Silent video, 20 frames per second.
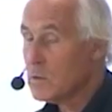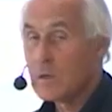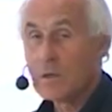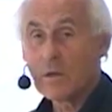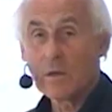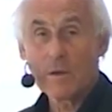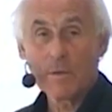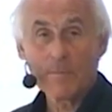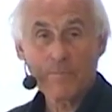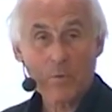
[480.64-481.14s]

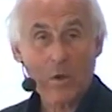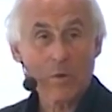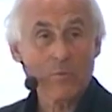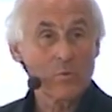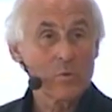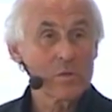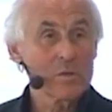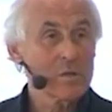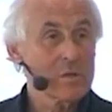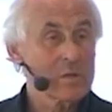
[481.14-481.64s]
äh, auf
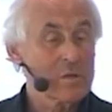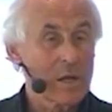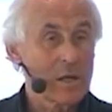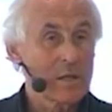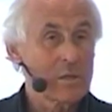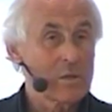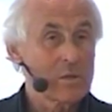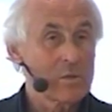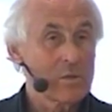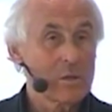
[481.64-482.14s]
unserer
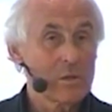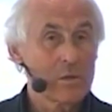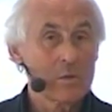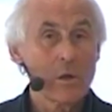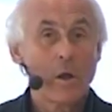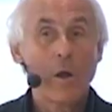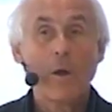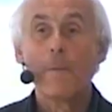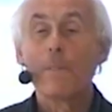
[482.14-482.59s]
Seite sind,